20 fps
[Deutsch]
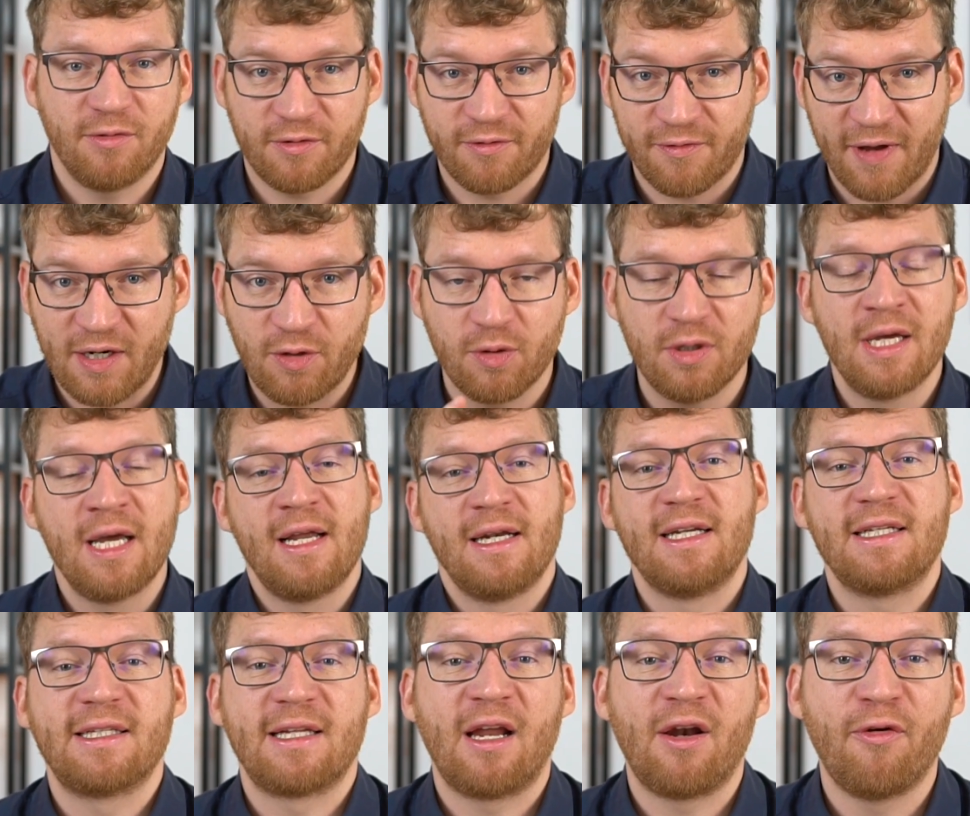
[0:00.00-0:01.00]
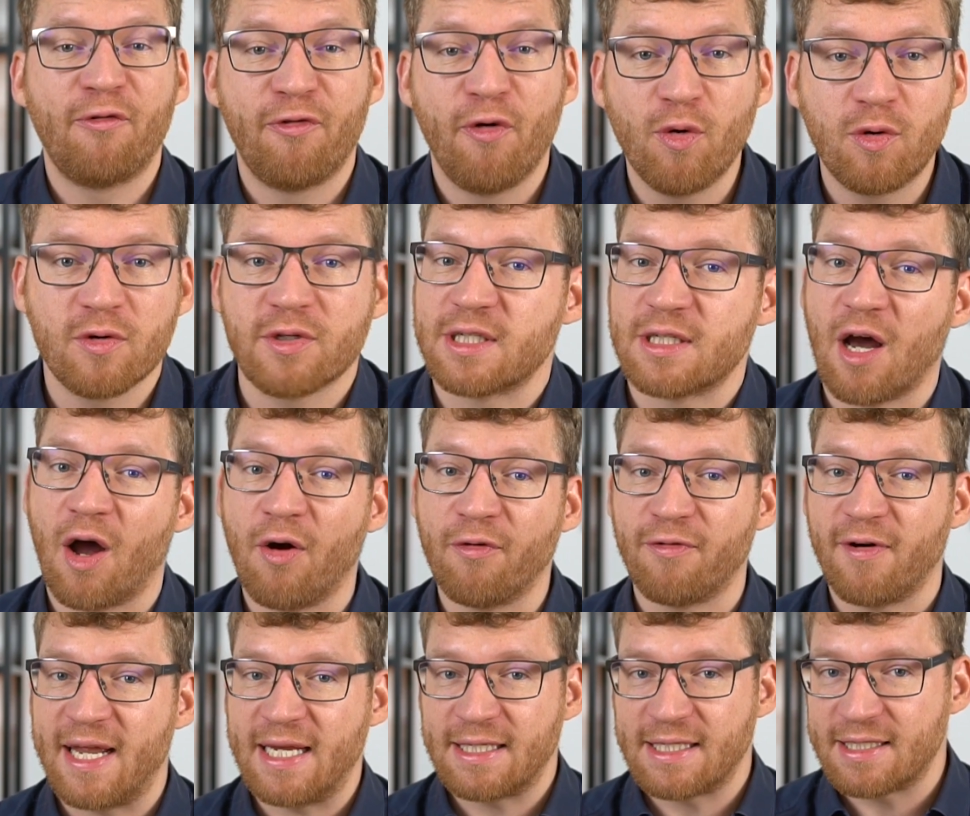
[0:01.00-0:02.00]
Und wenn du nicht deinen Fokus
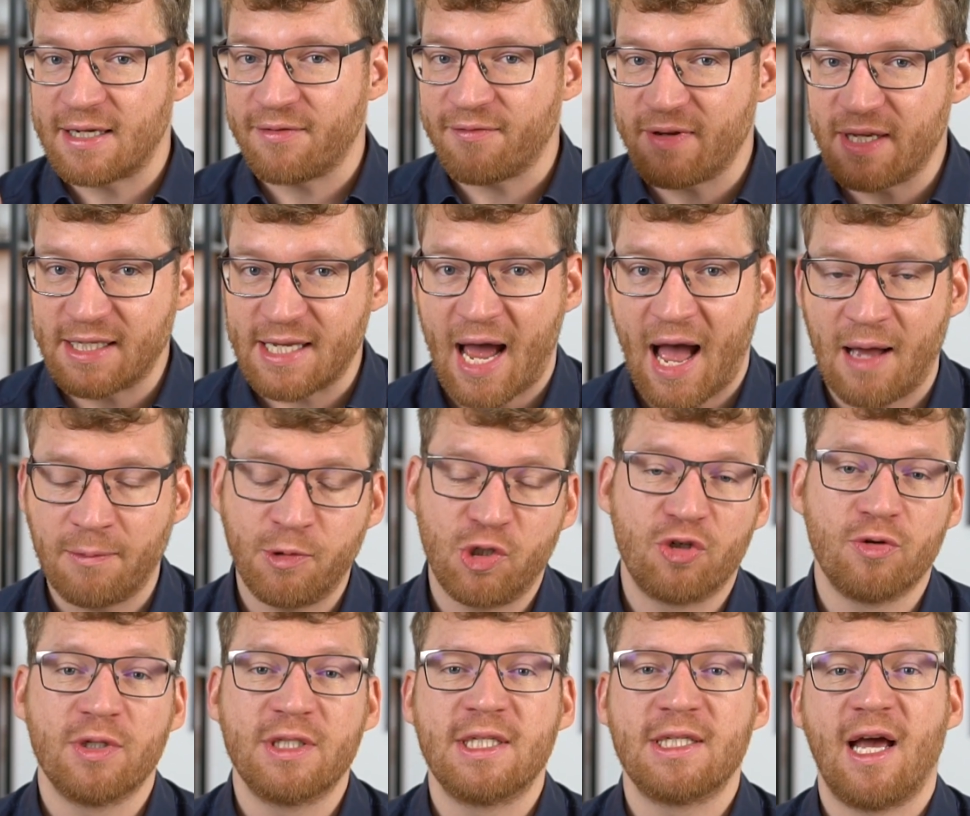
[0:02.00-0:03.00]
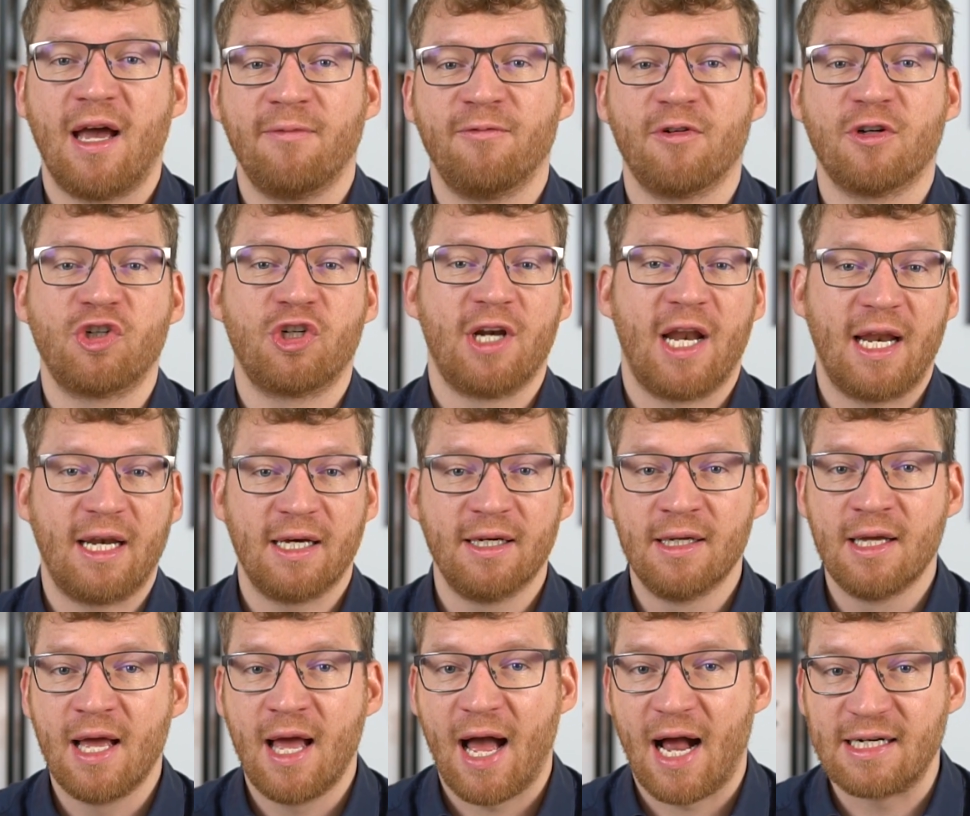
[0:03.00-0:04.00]
darauf legst, dann wird der Absturz einfach schneller
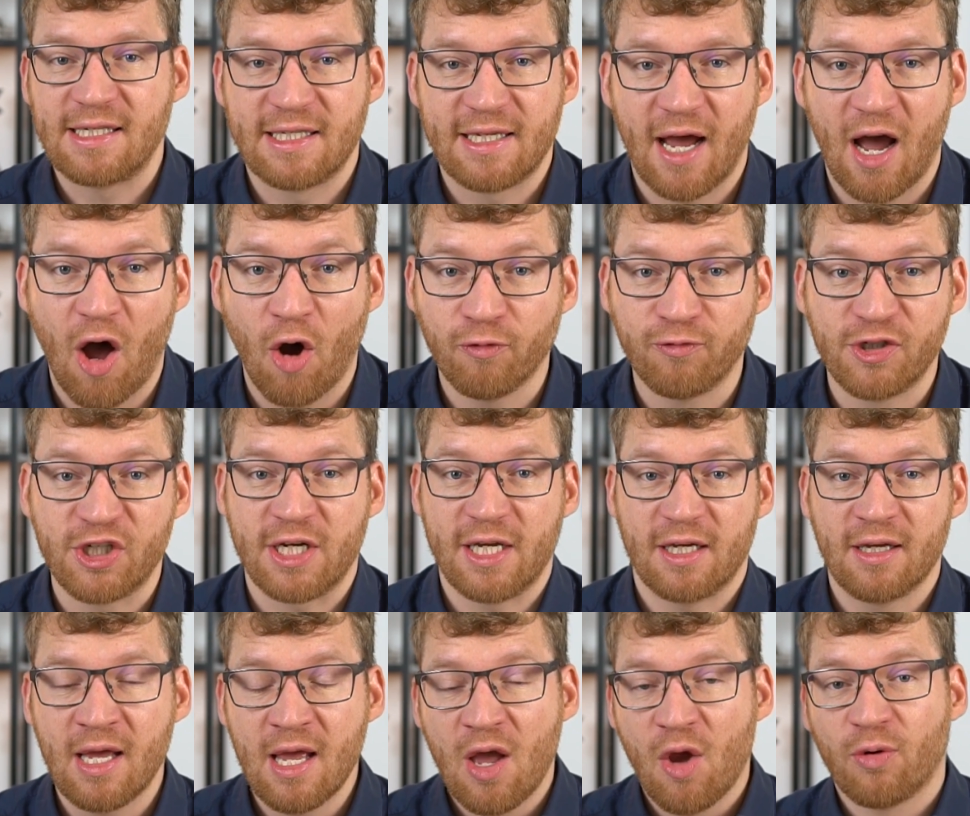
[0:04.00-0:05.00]
als der Aufstieg.